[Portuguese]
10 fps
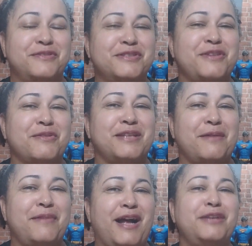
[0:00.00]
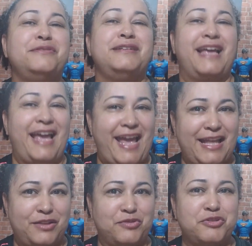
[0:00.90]
o seu trabalho
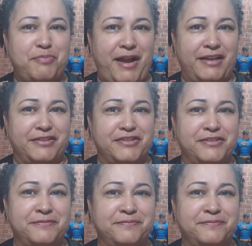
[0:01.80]
entre os pais.